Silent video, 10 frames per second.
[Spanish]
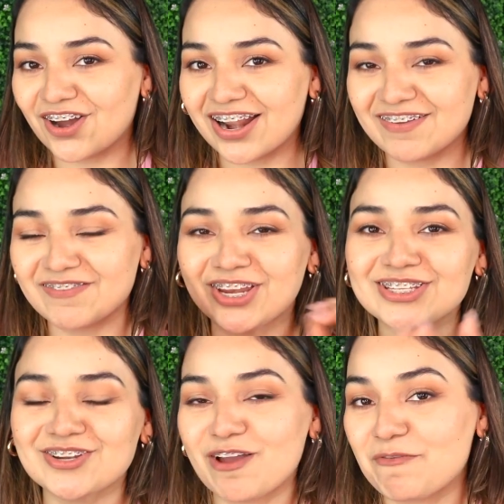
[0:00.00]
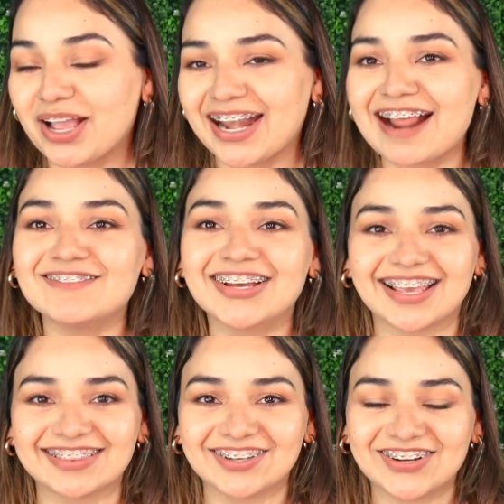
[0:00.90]
Hola, bienvenidos de nuevo a mi canal
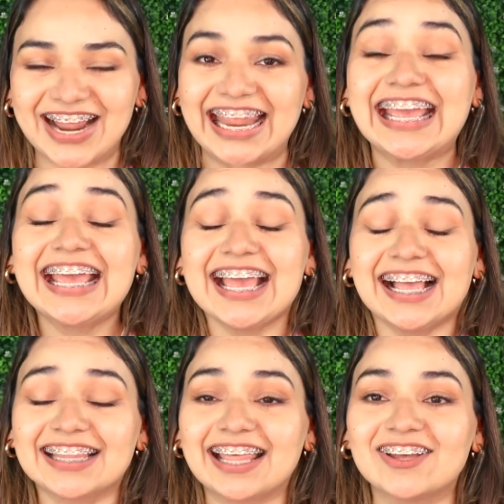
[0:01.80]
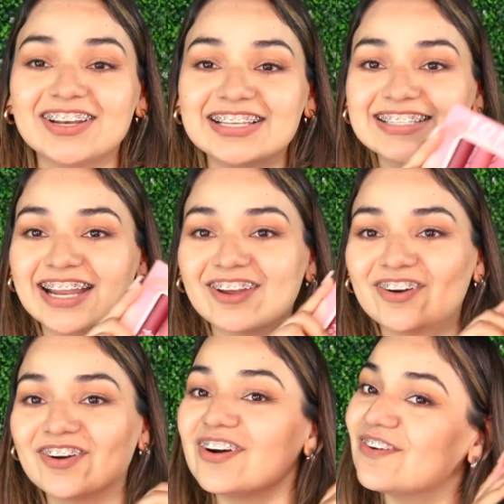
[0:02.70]
Maquillate con Ale. El día de hoy les
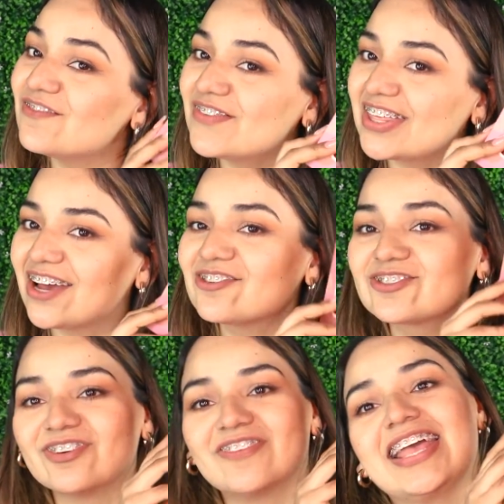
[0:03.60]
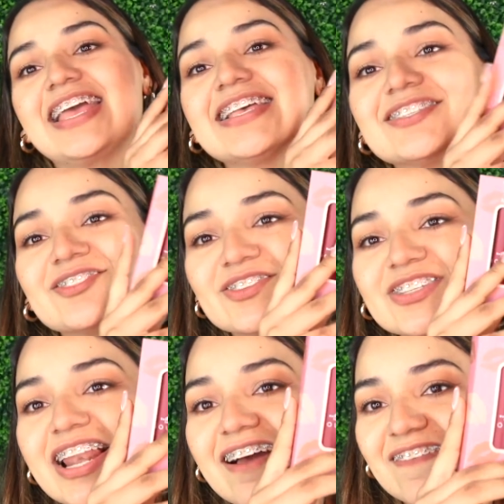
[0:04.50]
traigo un video sobre
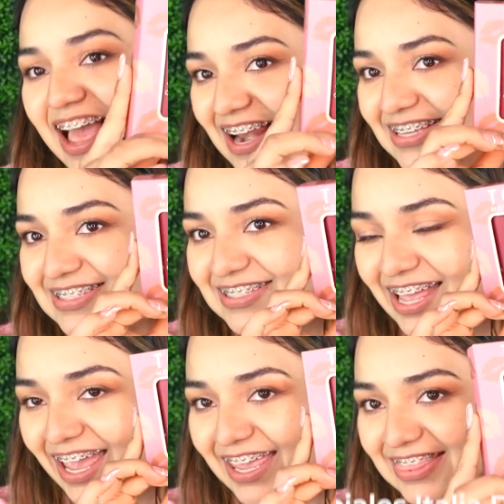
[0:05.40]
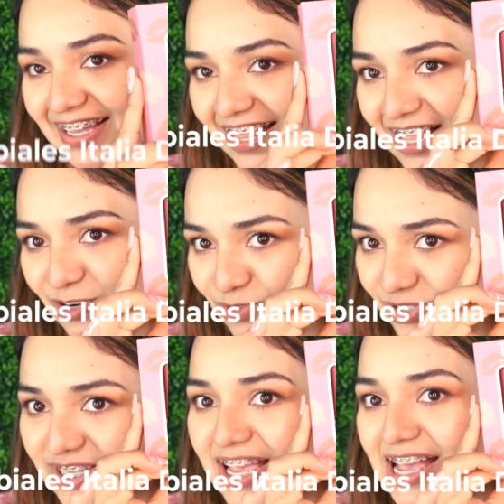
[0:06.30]
estos labiales de Italia
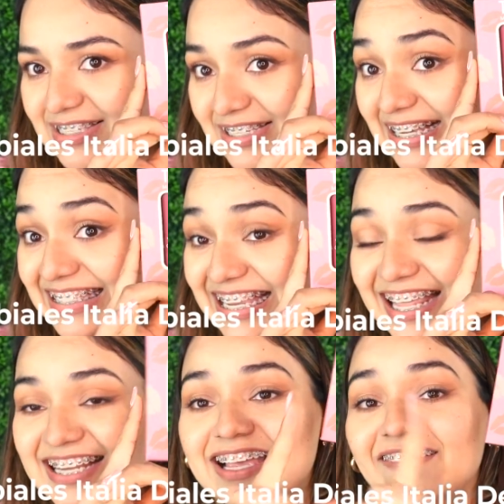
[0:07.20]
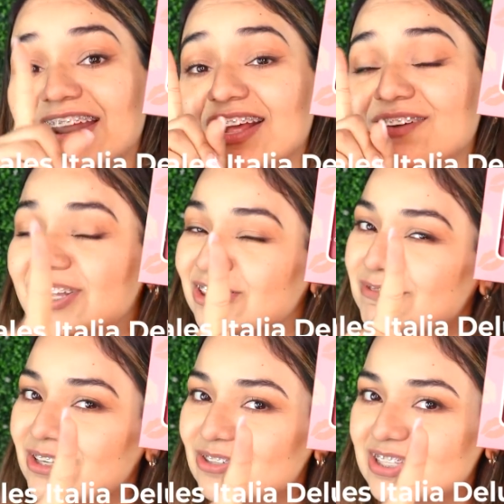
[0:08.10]
Deluxe. Si es de que si quieres saber
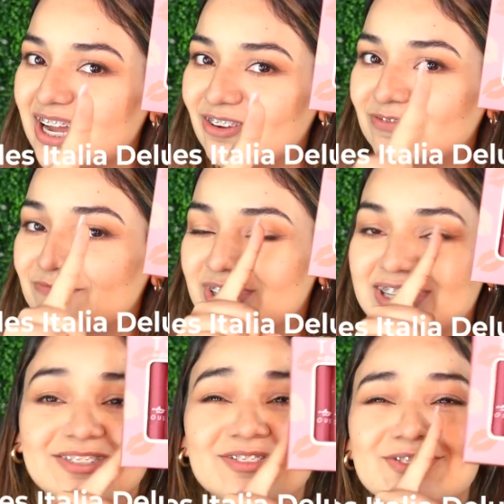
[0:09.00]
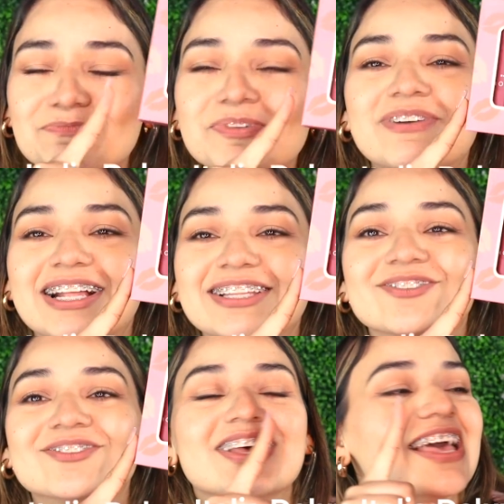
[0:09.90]
cuánto me costaron, porque son súper
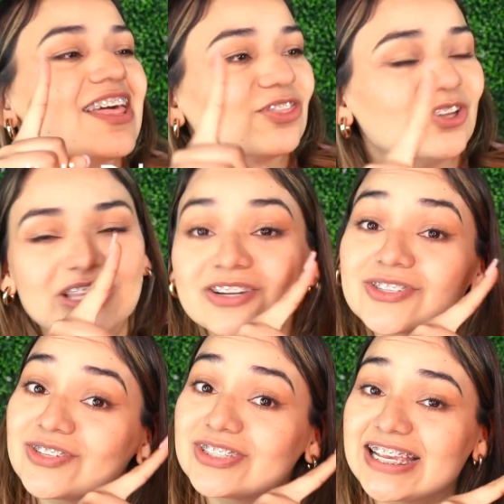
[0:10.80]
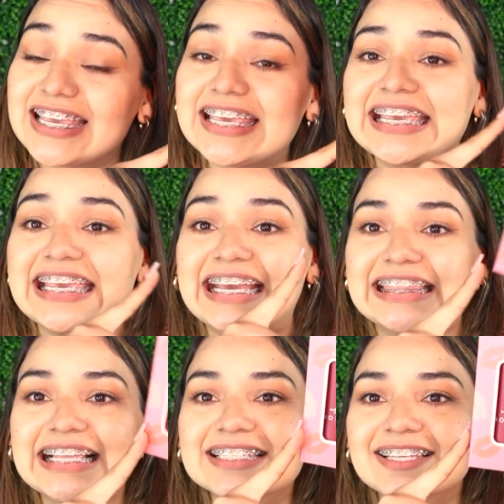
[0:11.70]
baratos, dónde los conseguí y
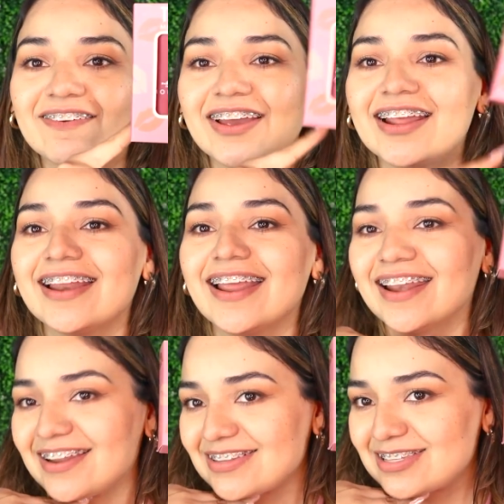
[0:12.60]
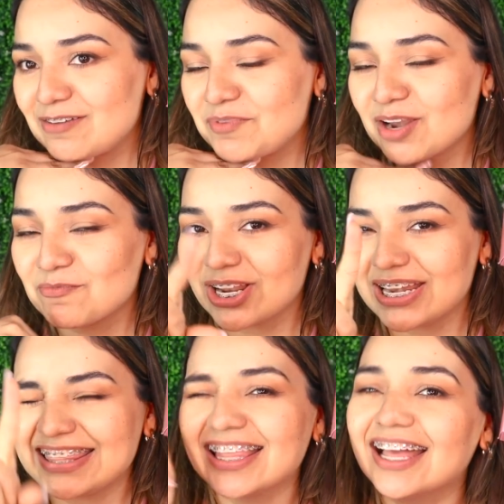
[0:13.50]
qué tal se ven en esta piel
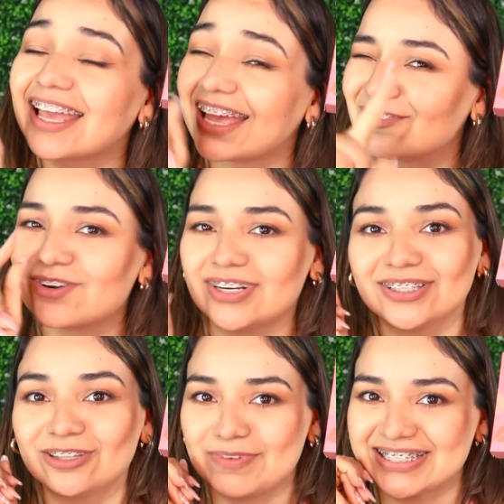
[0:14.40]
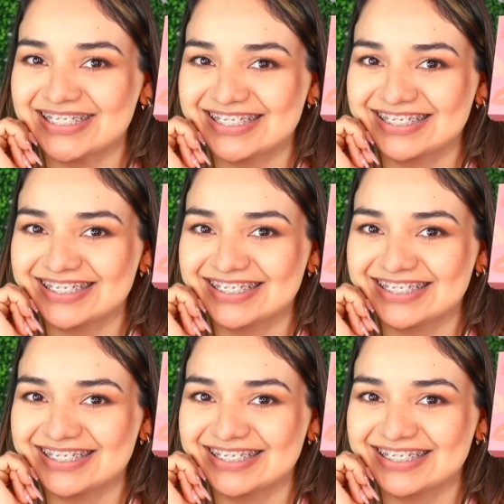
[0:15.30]
morenita, quédate un ratito más.